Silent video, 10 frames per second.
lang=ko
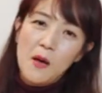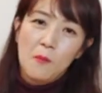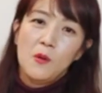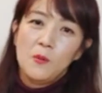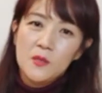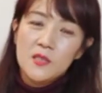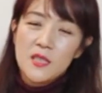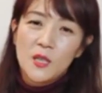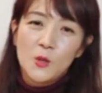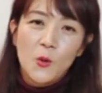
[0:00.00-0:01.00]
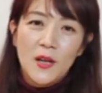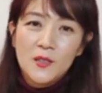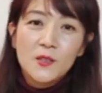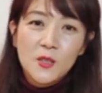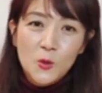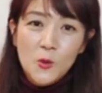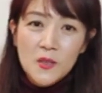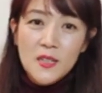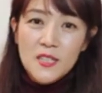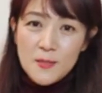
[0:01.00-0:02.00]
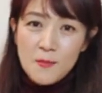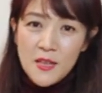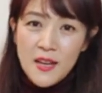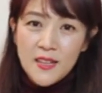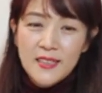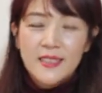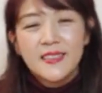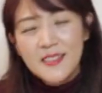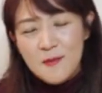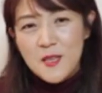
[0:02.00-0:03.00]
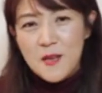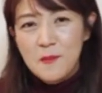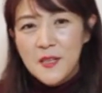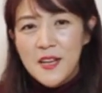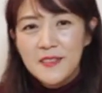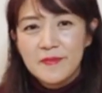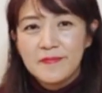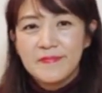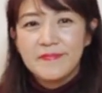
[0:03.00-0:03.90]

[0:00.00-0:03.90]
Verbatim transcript: 방법을 제가 또 알려드리도록 하겠습니다. 감사합니다.